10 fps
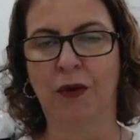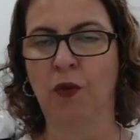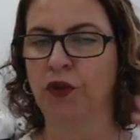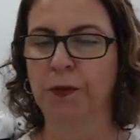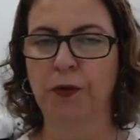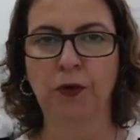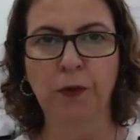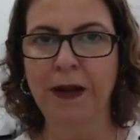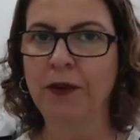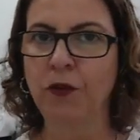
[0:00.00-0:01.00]
o outro
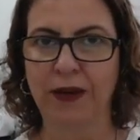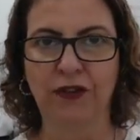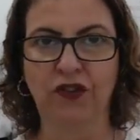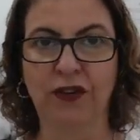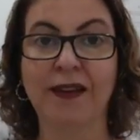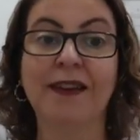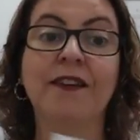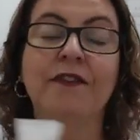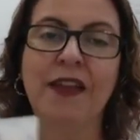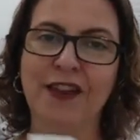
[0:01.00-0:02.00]
produto para noite.
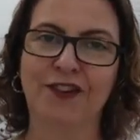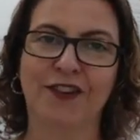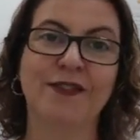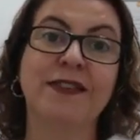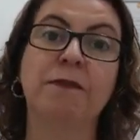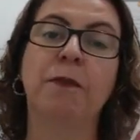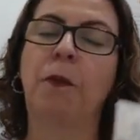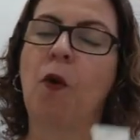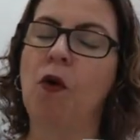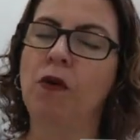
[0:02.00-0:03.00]
Veja, você
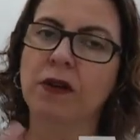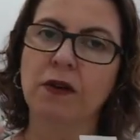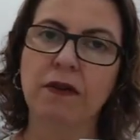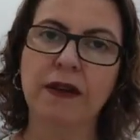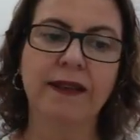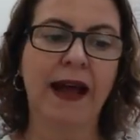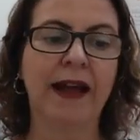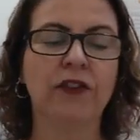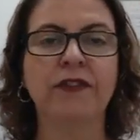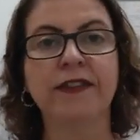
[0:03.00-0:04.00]
com
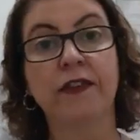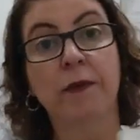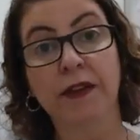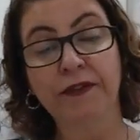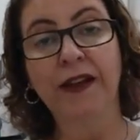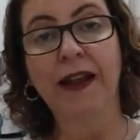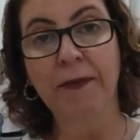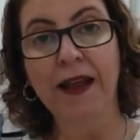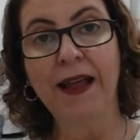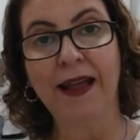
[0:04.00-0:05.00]
tranquilidade você vai poder falar
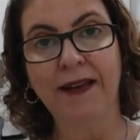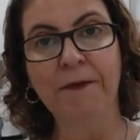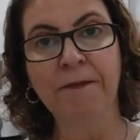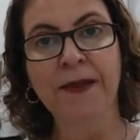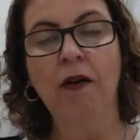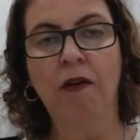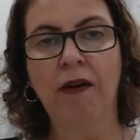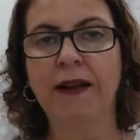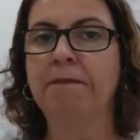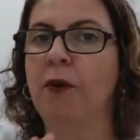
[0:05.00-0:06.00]
para ela:
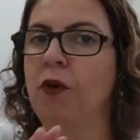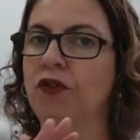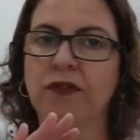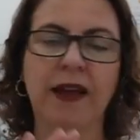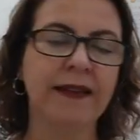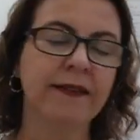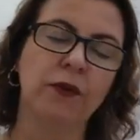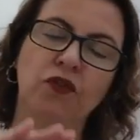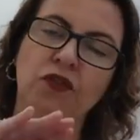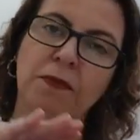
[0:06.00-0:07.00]
olha, pode usar
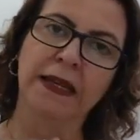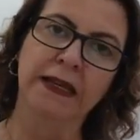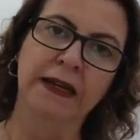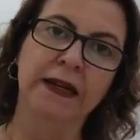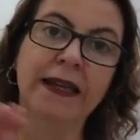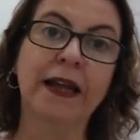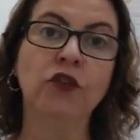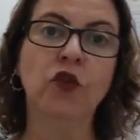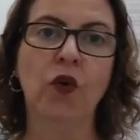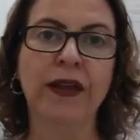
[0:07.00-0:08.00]
então de manhã e à
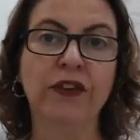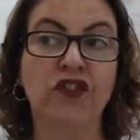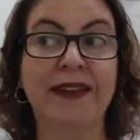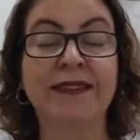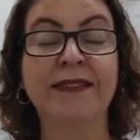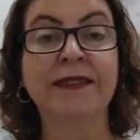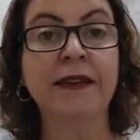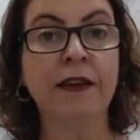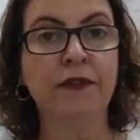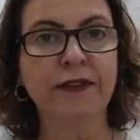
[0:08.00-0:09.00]
noite.
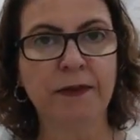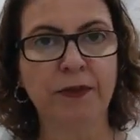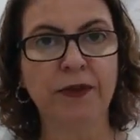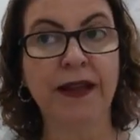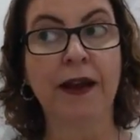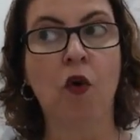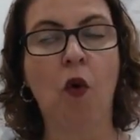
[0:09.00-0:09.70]
Assim que você puder,